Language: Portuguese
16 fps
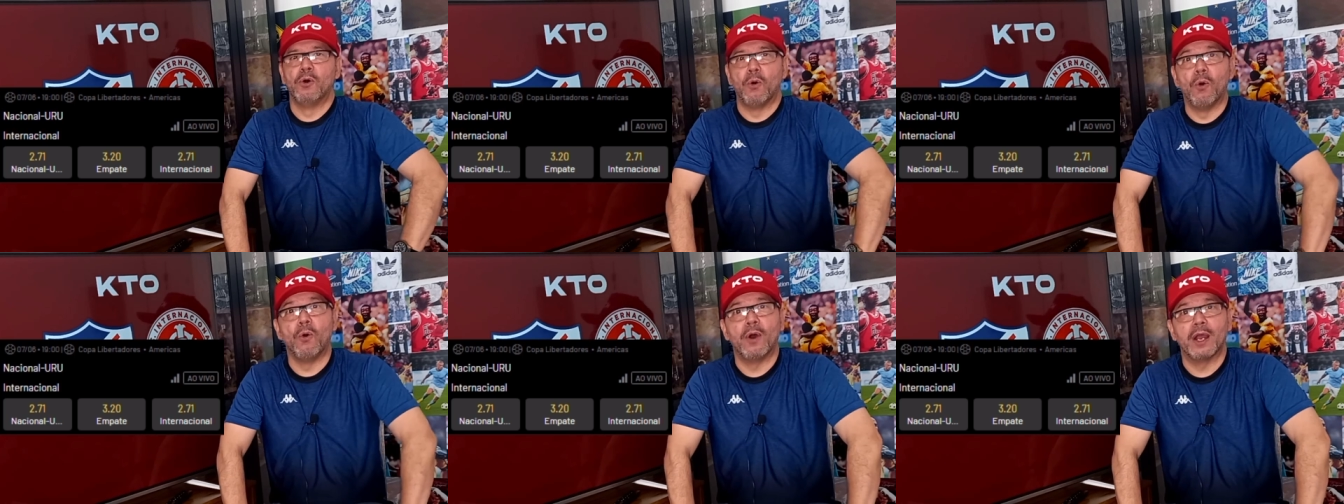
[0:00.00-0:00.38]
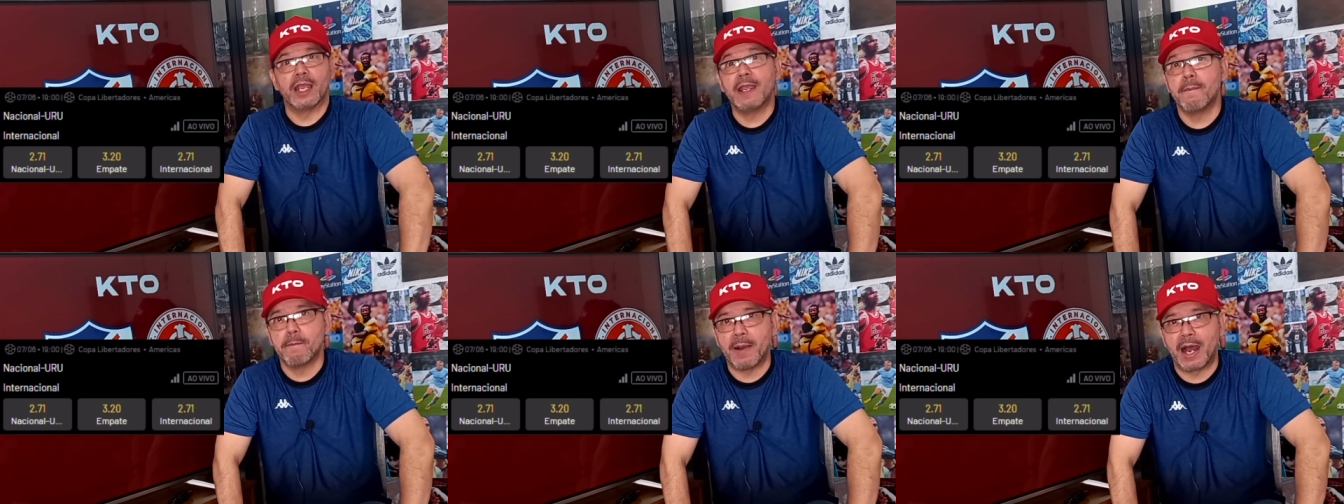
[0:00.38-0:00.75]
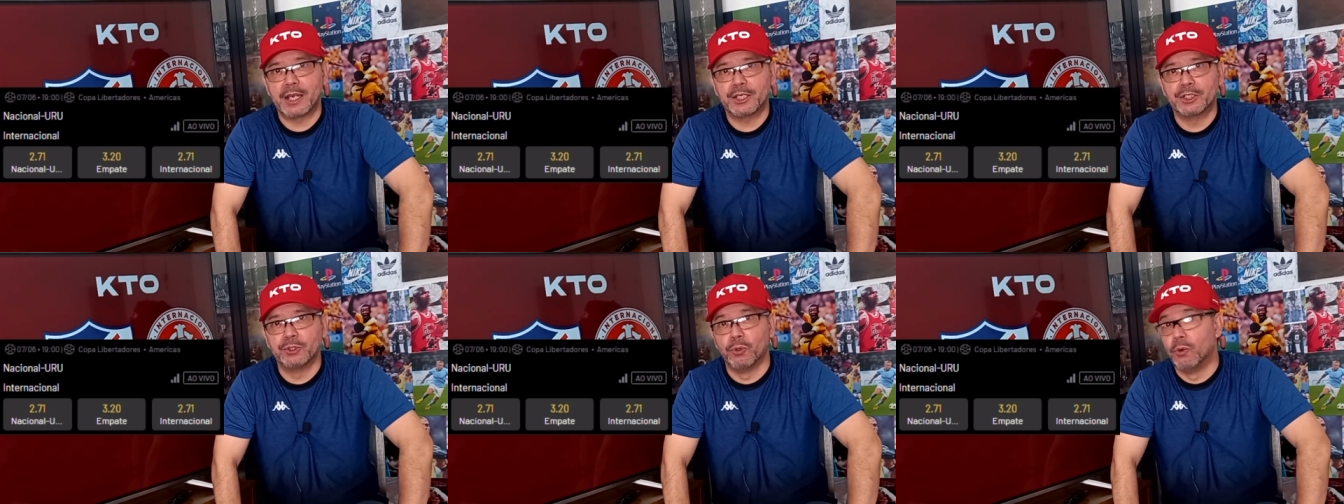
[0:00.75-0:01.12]
o
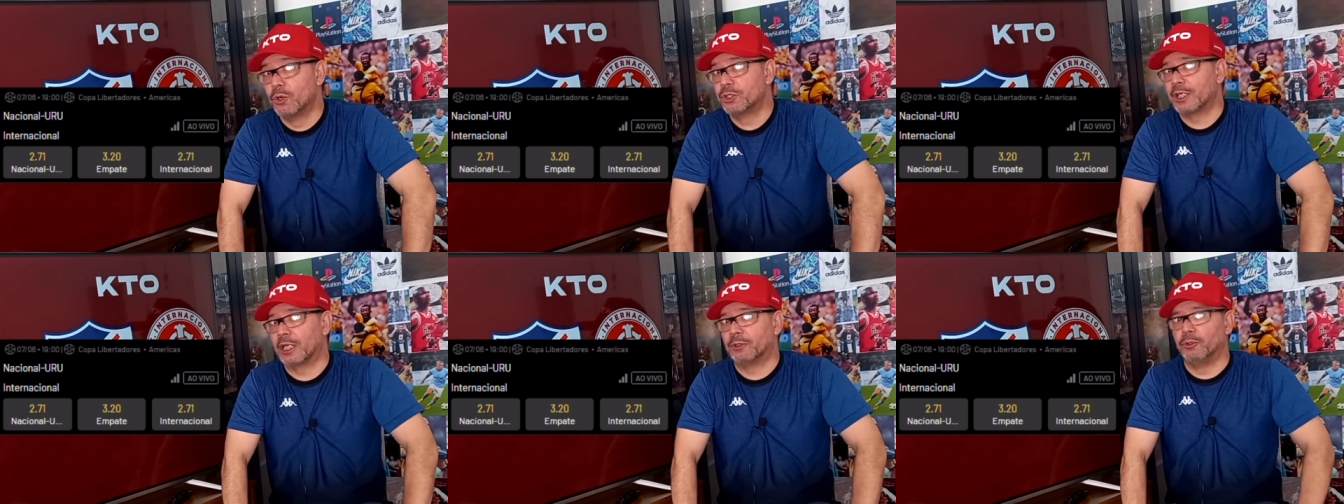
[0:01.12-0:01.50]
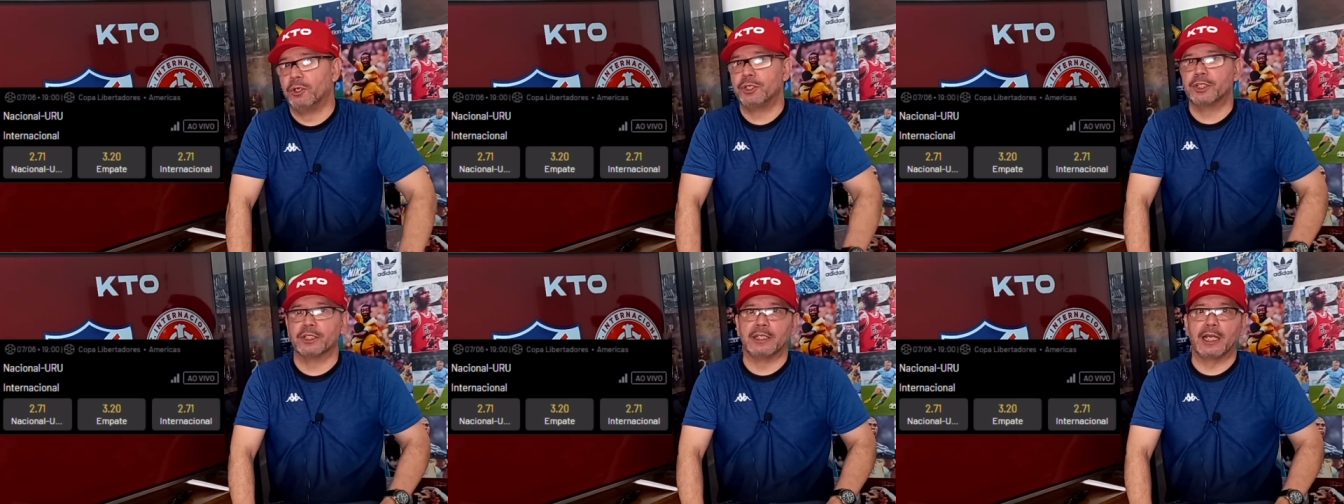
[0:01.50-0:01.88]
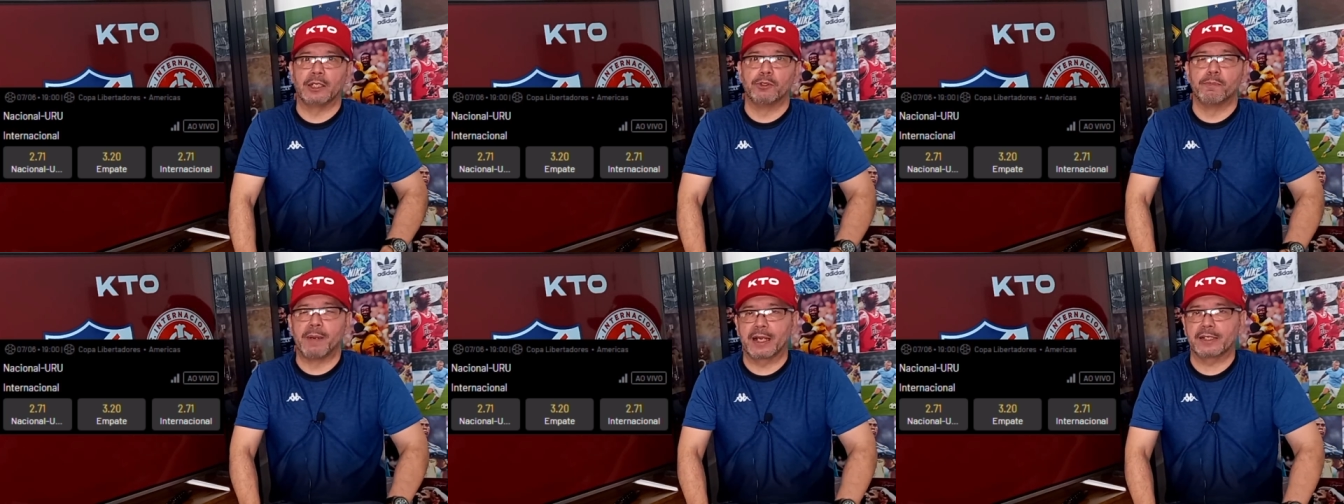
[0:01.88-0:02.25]
empate hoje à noite lá
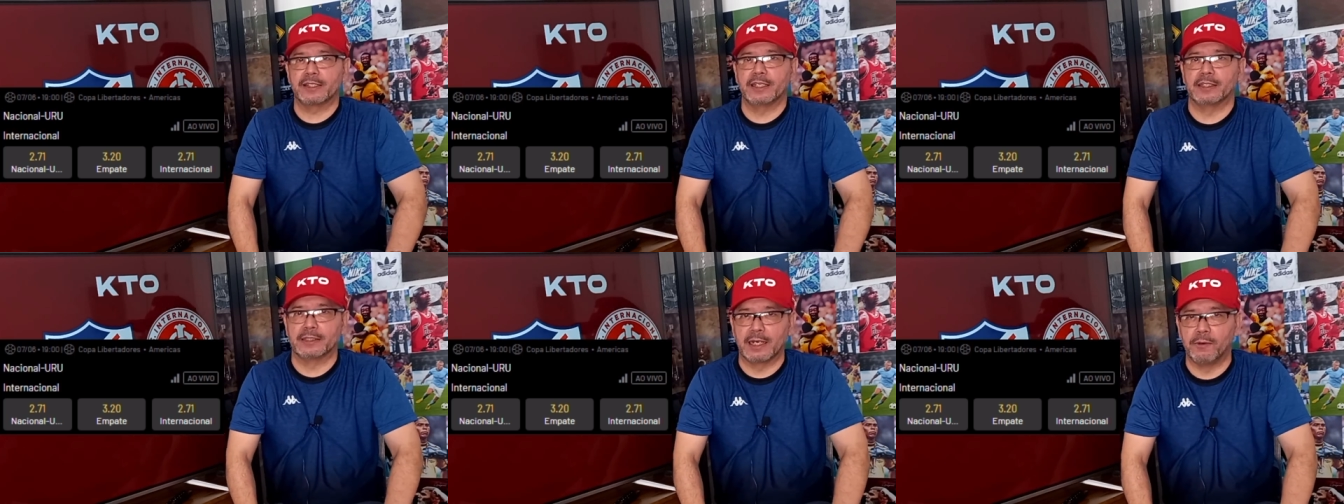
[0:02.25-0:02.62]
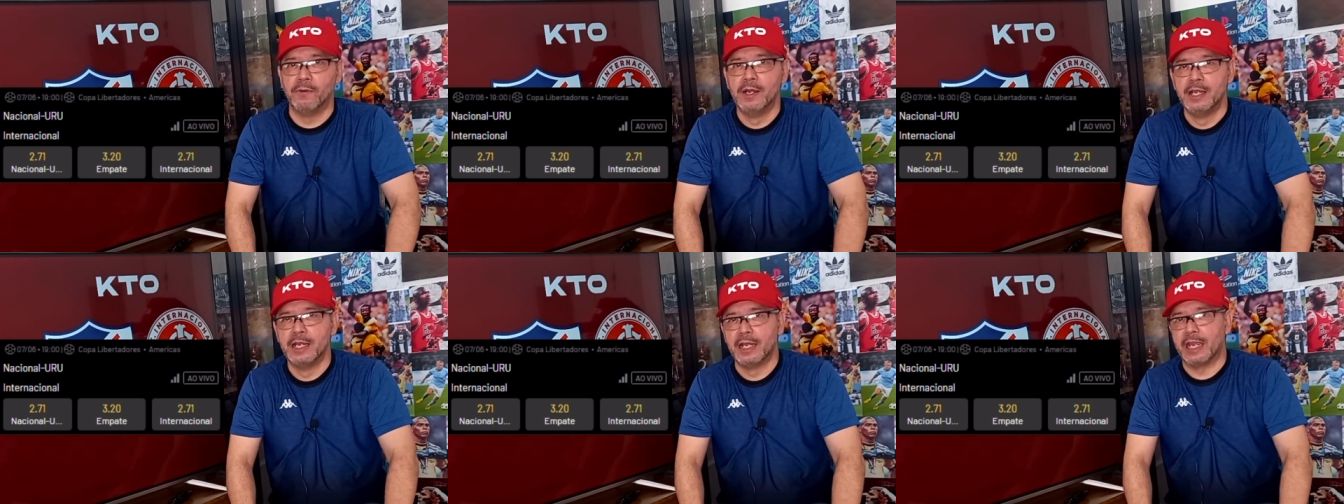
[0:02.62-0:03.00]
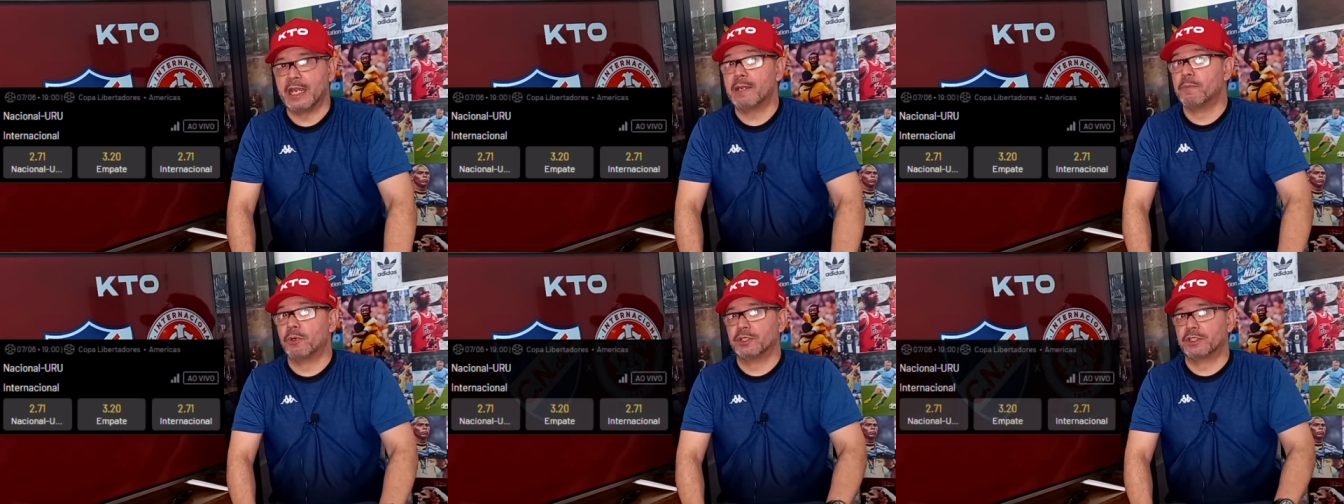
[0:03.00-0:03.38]
no Parque Central
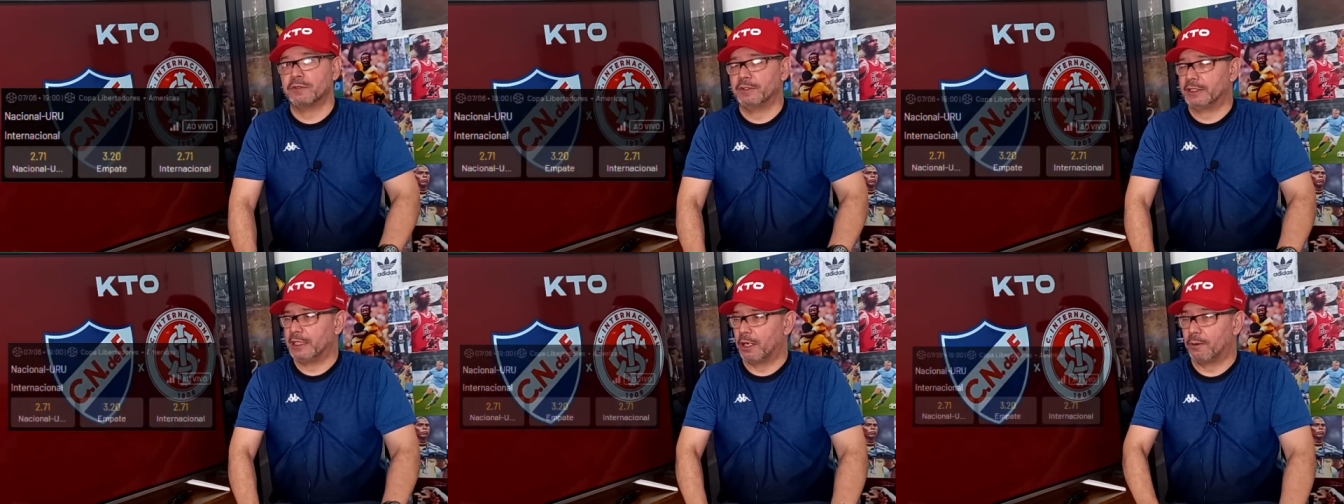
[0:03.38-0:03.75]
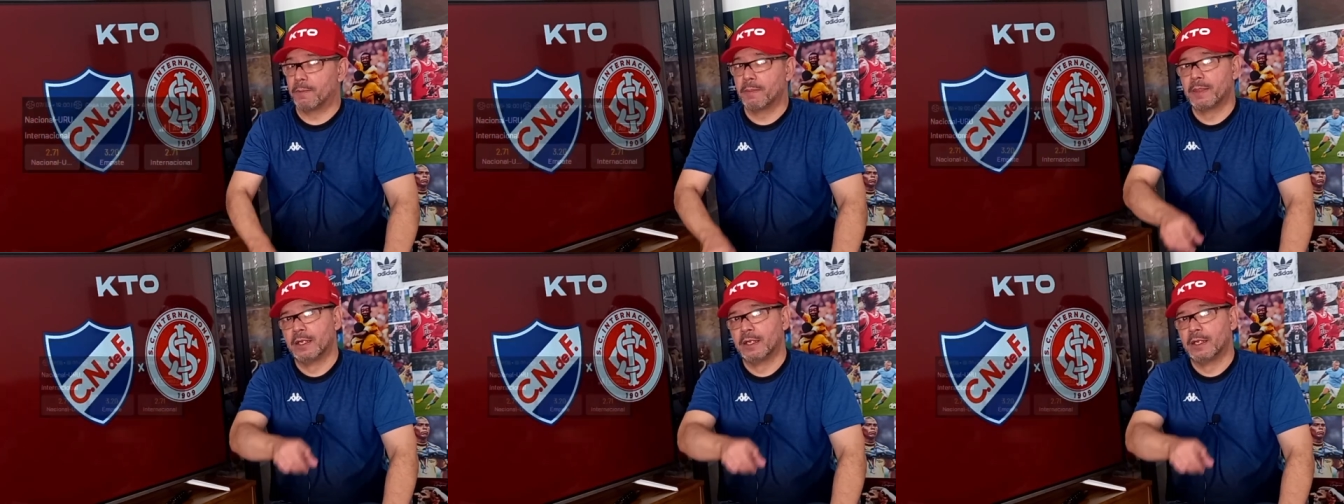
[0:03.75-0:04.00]
em Montevidéu.